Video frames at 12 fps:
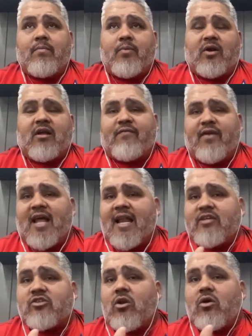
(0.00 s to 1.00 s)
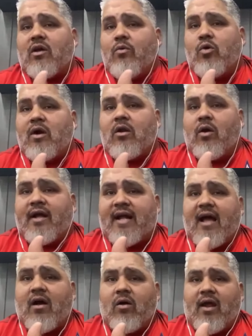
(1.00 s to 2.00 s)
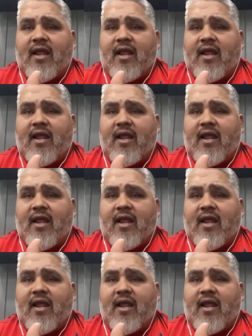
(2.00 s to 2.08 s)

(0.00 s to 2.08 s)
porque al final eso es lo que buscan los escados.